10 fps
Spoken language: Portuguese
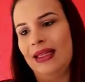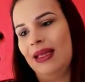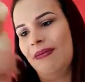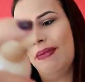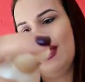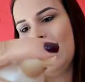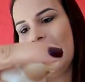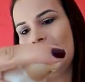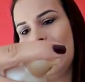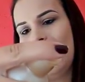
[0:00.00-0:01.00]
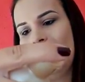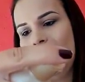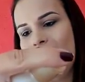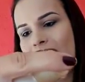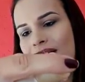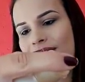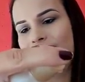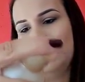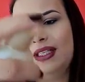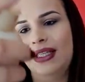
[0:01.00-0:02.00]
também é da linha
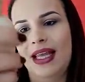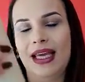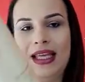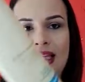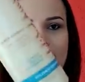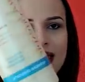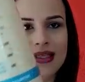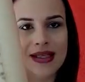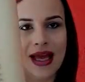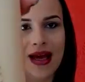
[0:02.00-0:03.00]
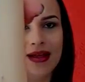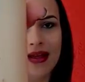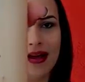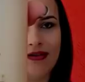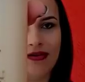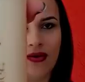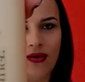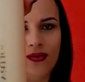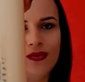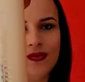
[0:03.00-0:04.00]
Advanced Techniques, tá? Da
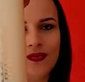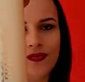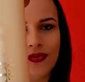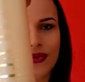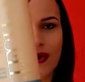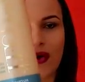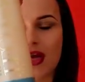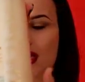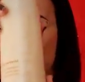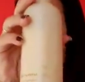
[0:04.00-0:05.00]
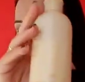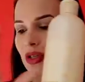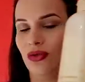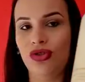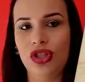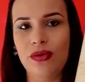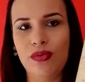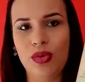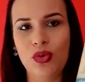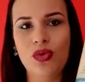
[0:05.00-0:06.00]
Avon. Ó, tô usando o
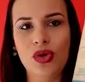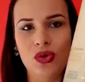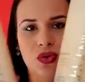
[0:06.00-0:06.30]
shampoo e